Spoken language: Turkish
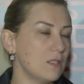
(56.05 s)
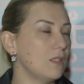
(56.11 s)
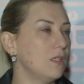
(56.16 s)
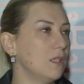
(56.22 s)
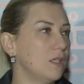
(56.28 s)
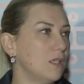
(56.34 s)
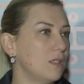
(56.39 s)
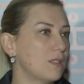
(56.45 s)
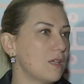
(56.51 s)

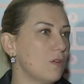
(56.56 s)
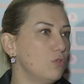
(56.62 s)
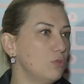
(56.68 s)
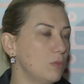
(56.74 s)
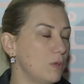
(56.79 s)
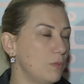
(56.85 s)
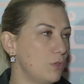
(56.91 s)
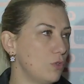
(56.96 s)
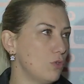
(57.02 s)
E,
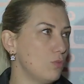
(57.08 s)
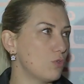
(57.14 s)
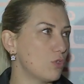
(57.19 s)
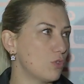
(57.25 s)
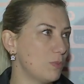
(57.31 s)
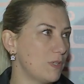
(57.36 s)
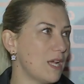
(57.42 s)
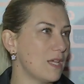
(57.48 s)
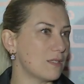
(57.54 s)
savunma
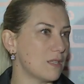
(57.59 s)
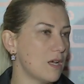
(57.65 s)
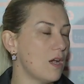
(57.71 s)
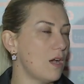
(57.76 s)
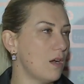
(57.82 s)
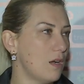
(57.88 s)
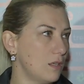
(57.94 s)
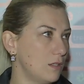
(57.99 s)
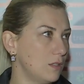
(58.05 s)
bloğumuzu biraz daha
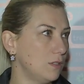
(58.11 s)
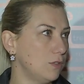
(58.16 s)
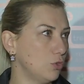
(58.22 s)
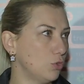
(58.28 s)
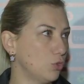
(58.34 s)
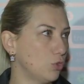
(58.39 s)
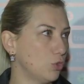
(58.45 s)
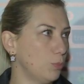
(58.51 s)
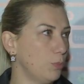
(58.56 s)
ağırlıklı
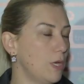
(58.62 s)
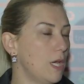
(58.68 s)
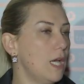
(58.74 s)
tutup